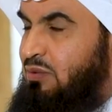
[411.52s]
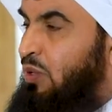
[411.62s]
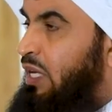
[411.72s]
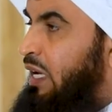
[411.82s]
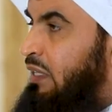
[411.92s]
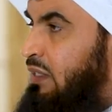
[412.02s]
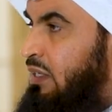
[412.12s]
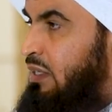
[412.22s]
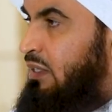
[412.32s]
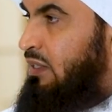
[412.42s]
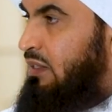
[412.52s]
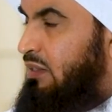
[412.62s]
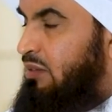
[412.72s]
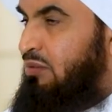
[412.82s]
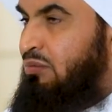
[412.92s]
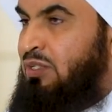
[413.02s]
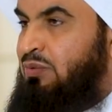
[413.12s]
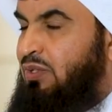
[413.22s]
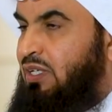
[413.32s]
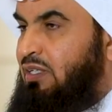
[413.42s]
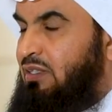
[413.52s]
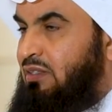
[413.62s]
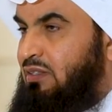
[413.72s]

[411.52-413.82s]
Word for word: ولا عطاء من فلان